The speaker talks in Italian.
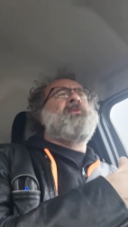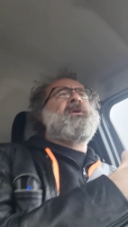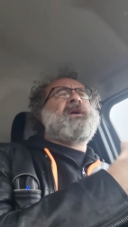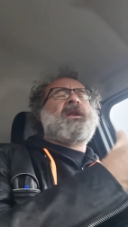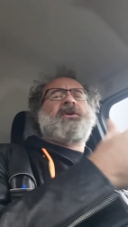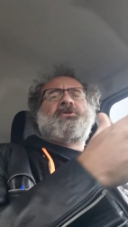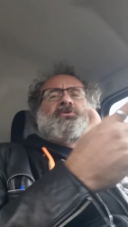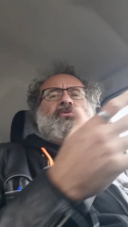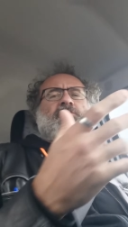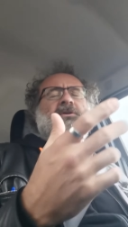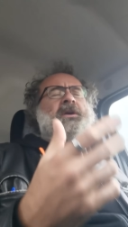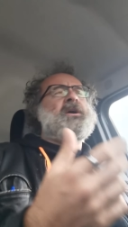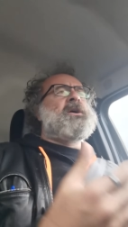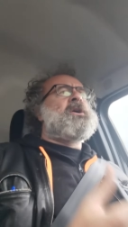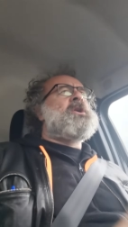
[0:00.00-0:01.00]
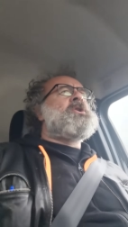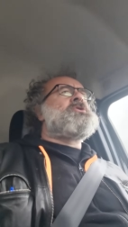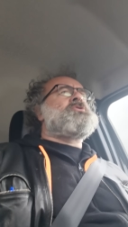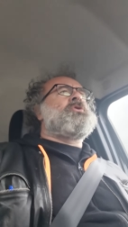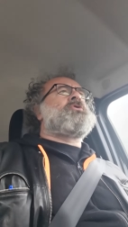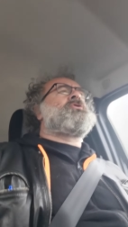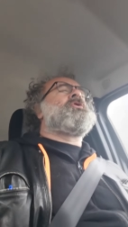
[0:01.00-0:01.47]
poi cresciuti
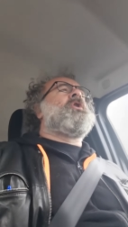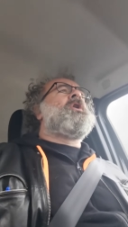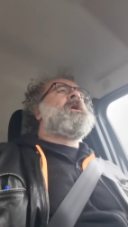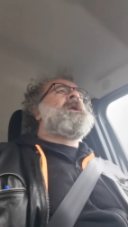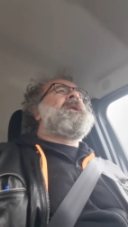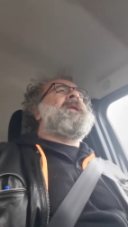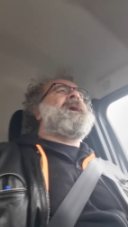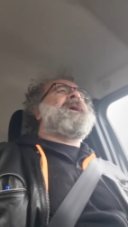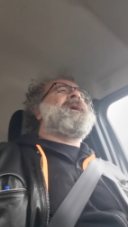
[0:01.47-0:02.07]
sotto la,